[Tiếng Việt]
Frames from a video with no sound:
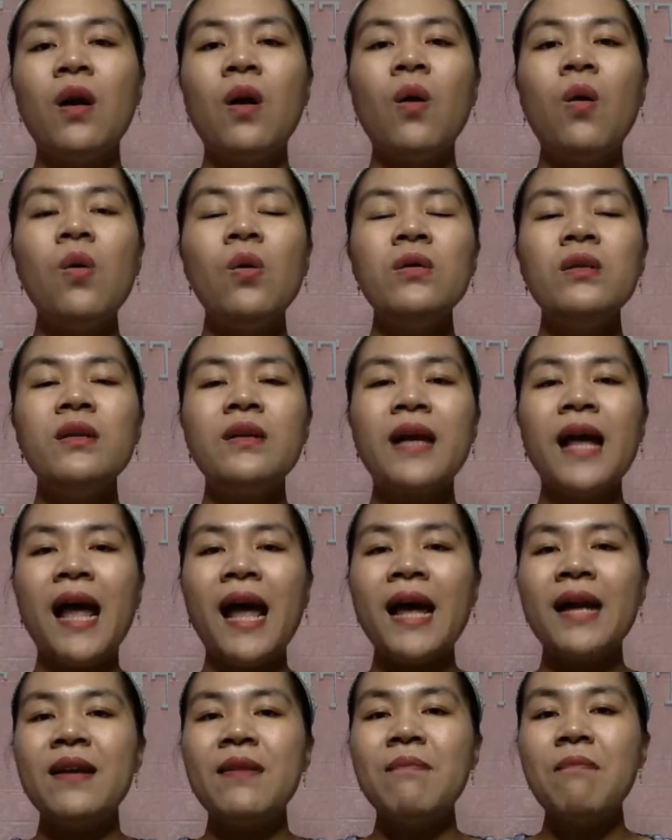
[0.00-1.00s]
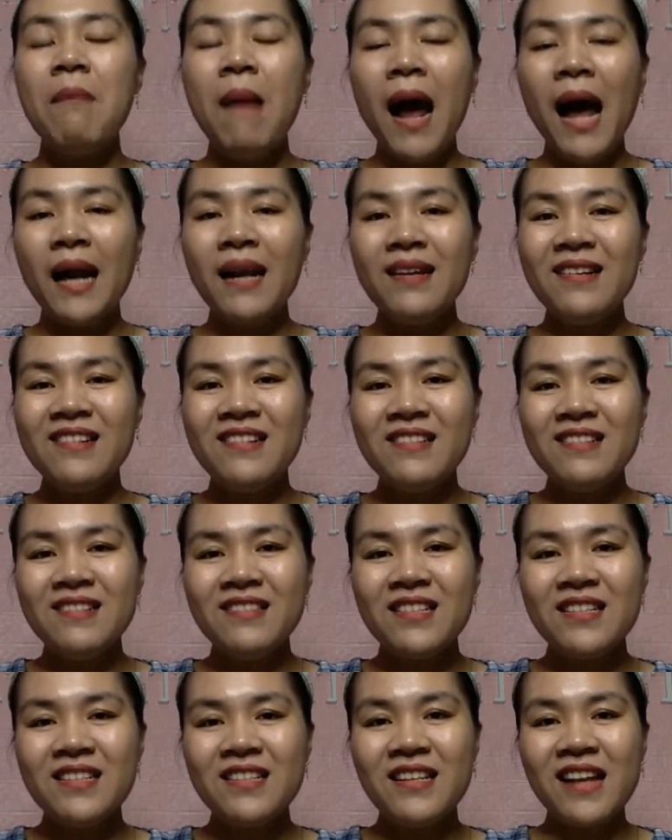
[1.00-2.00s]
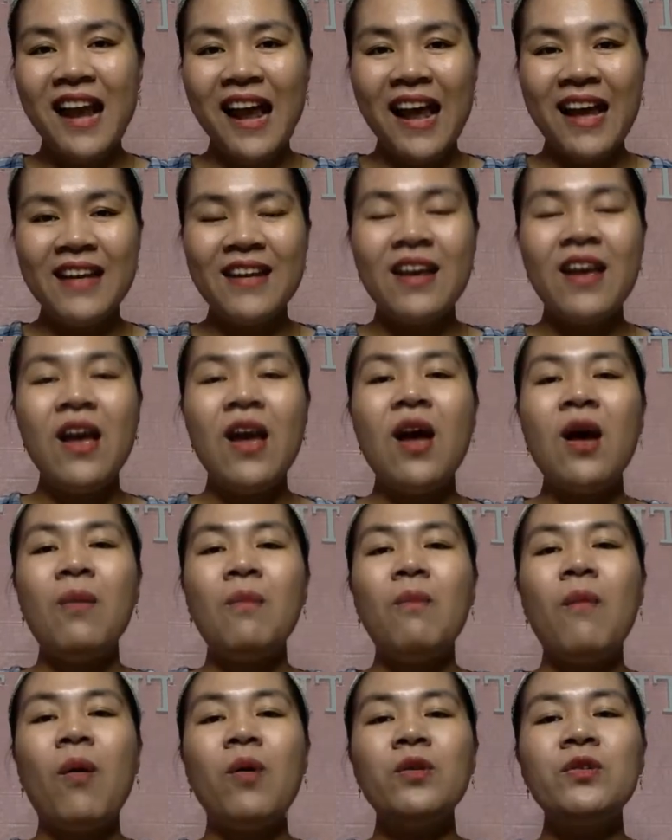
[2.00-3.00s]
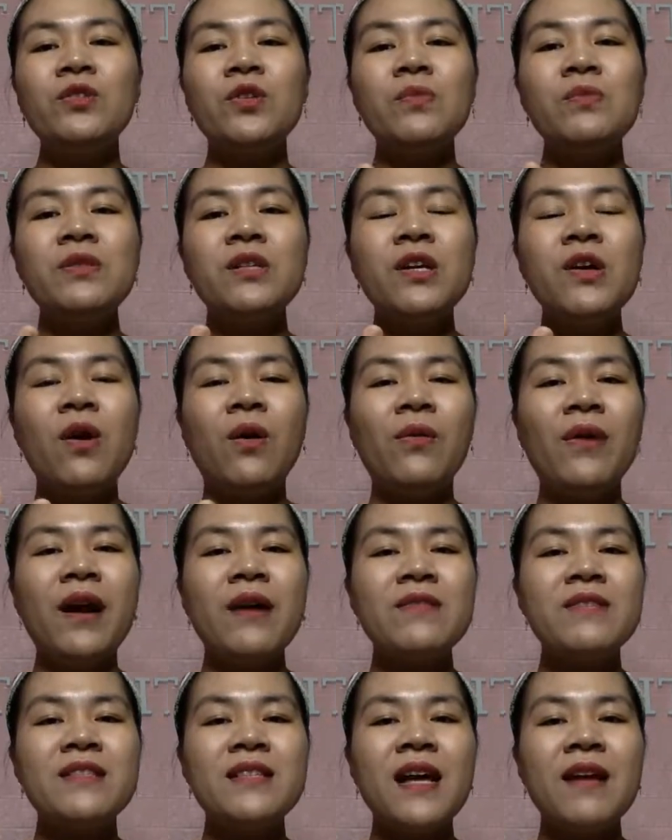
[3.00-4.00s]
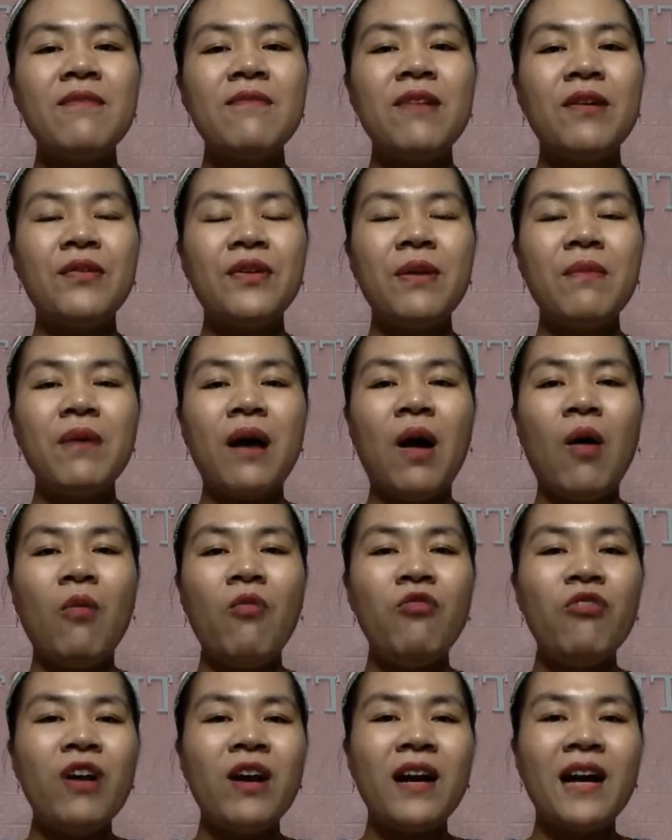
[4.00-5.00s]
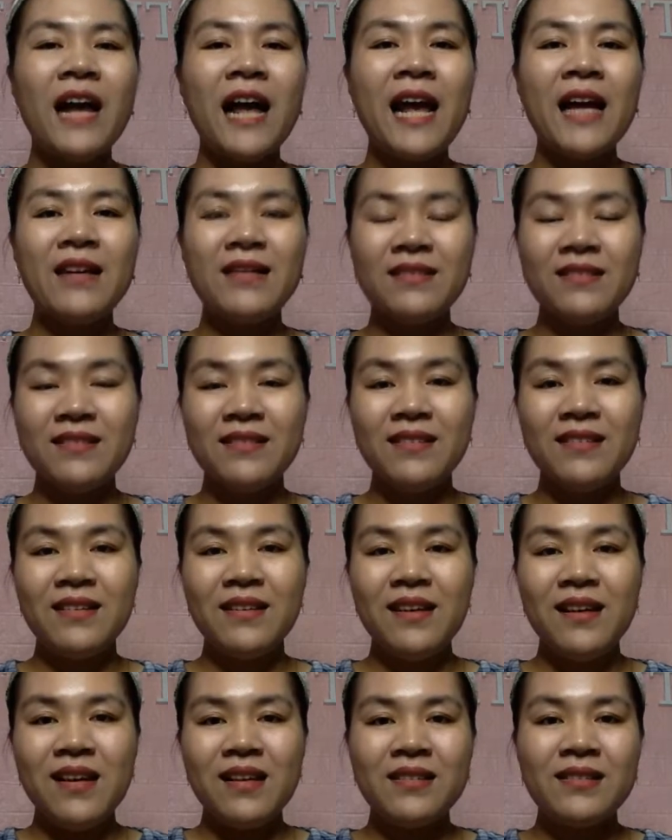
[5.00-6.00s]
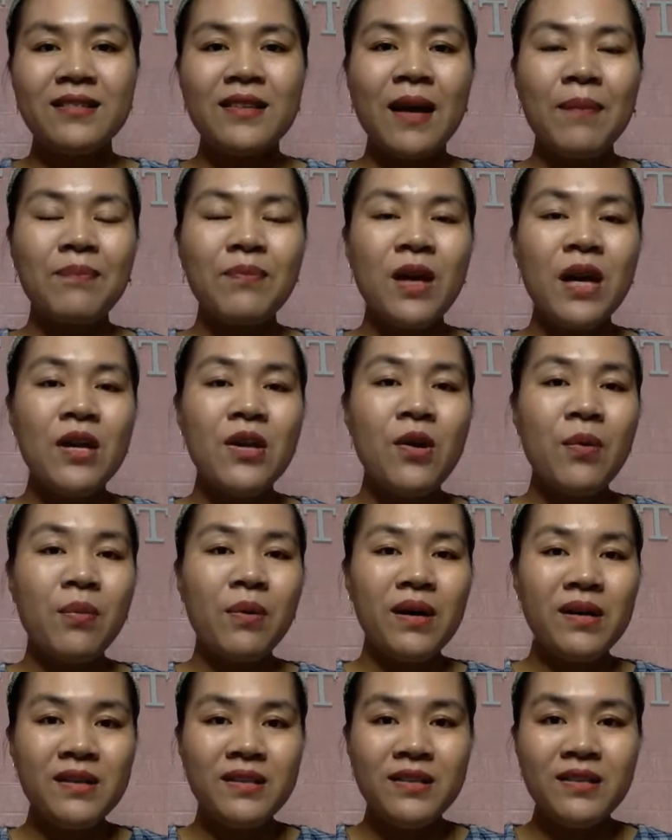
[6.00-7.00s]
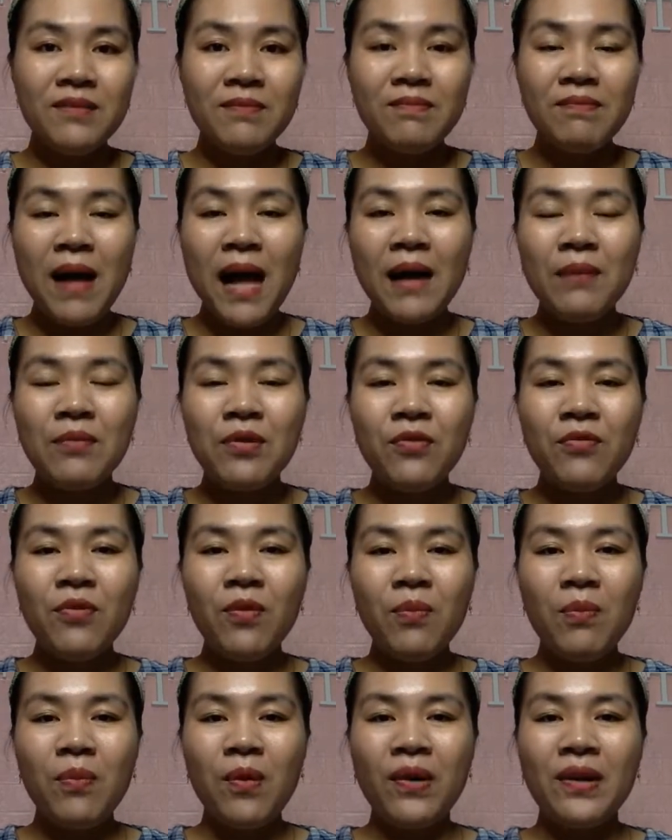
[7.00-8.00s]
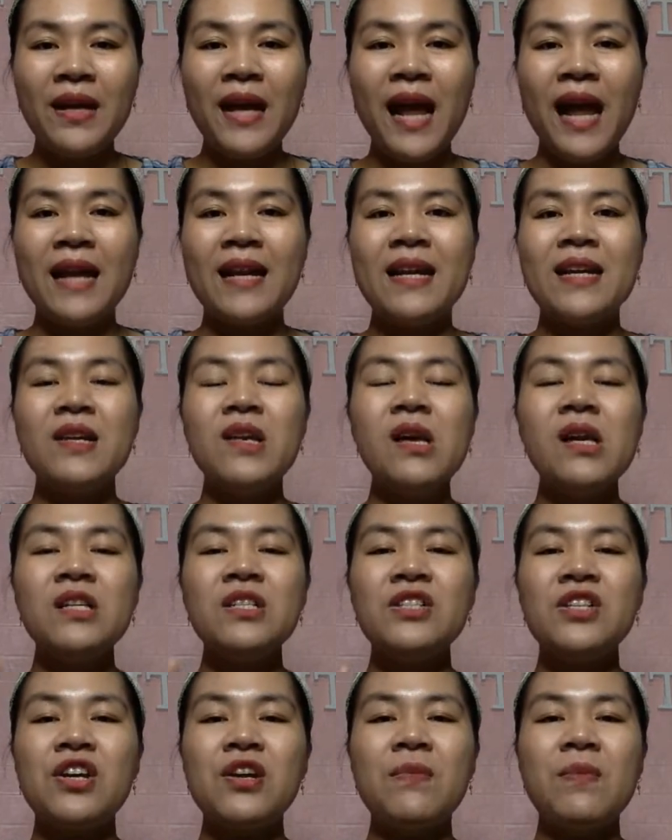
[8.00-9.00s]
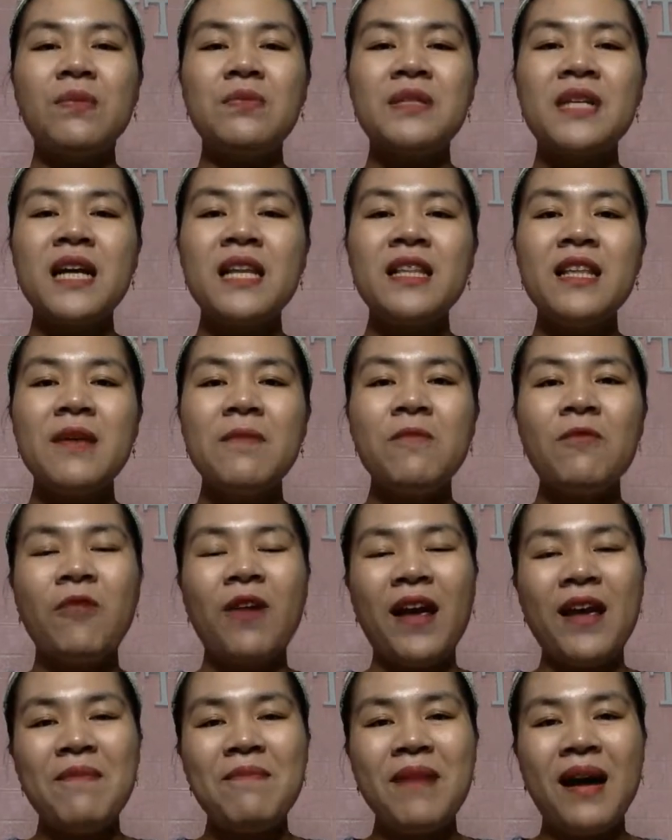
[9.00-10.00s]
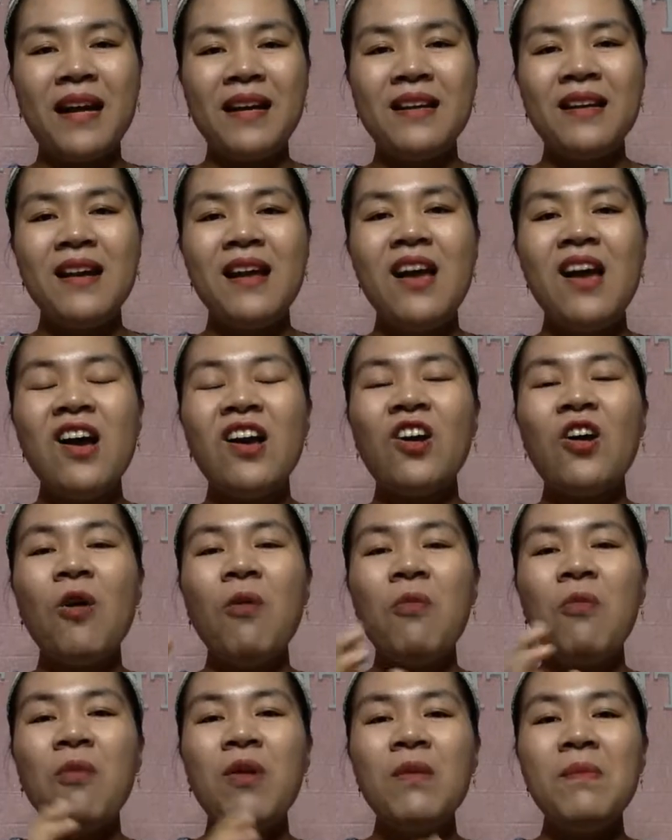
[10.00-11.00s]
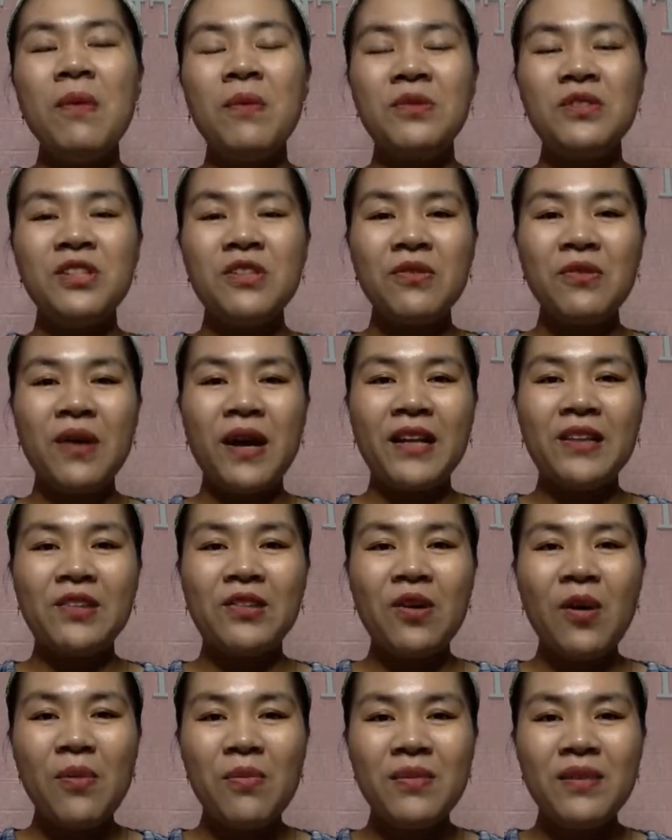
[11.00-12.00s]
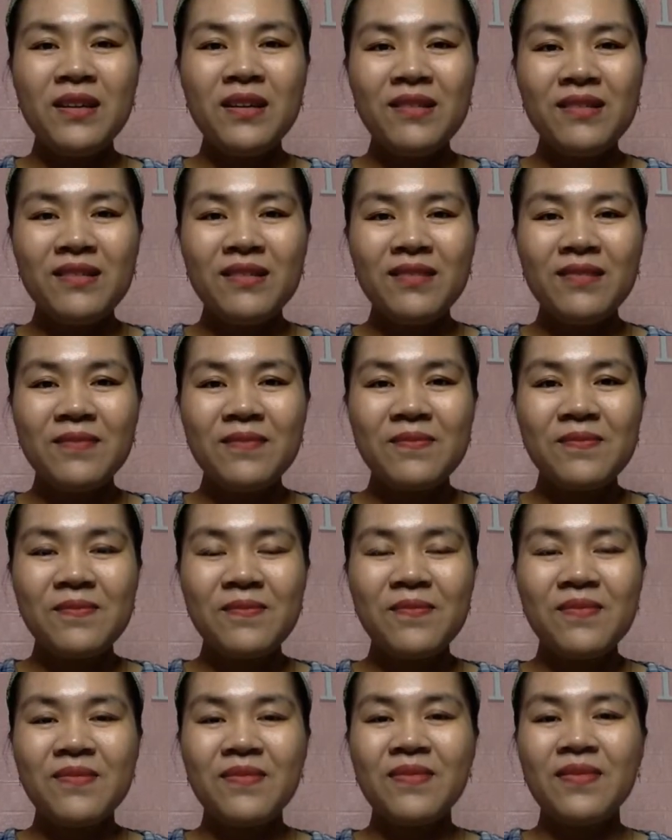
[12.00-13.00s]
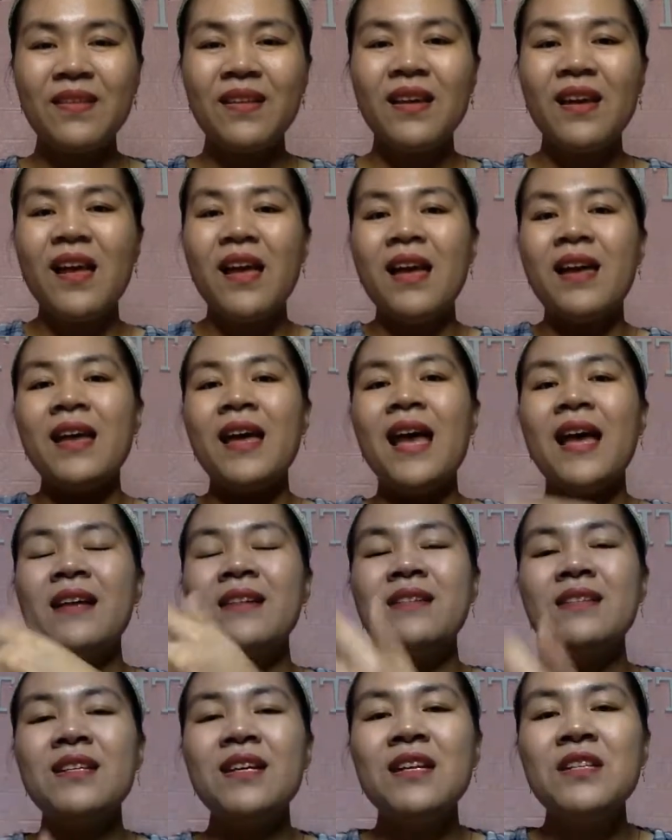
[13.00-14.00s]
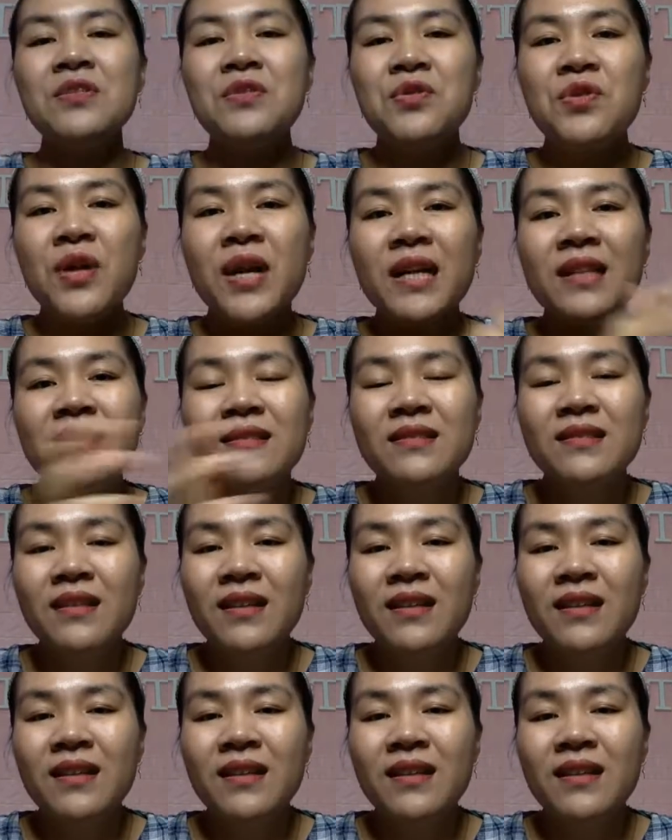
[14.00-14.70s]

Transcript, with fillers: uống từ hai đến ba lít nước trên ngày, bổ sung chế độ rau xanh vào trong khẩu phần ăn, tập thể dục ít nhất ba mươi phút mỗi ngày để duy trì một trái tim khỏe mạnh cùng với một sức khỏe tốt nhất, hạn chế stress